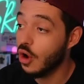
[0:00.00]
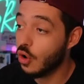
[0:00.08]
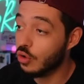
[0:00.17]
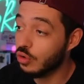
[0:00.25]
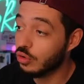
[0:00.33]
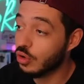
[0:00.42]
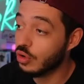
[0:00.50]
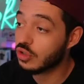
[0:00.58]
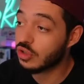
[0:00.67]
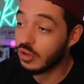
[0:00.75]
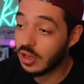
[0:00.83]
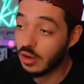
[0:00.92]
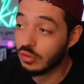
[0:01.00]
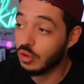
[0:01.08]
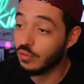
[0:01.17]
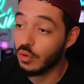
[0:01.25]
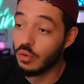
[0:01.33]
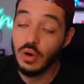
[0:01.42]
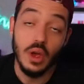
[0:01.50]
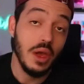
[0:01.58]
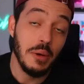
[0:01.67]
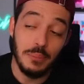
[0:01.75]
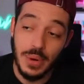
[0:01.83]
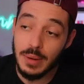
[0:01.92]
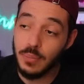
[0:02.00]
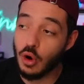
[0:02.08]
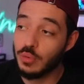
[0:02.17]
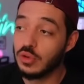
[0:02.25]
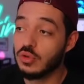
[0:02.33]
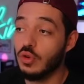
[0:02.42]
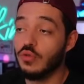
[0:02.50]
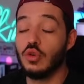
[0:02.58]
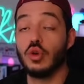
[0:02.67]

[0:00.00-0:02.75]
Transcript: au lieu de 149 euros. Belle promotion, vous le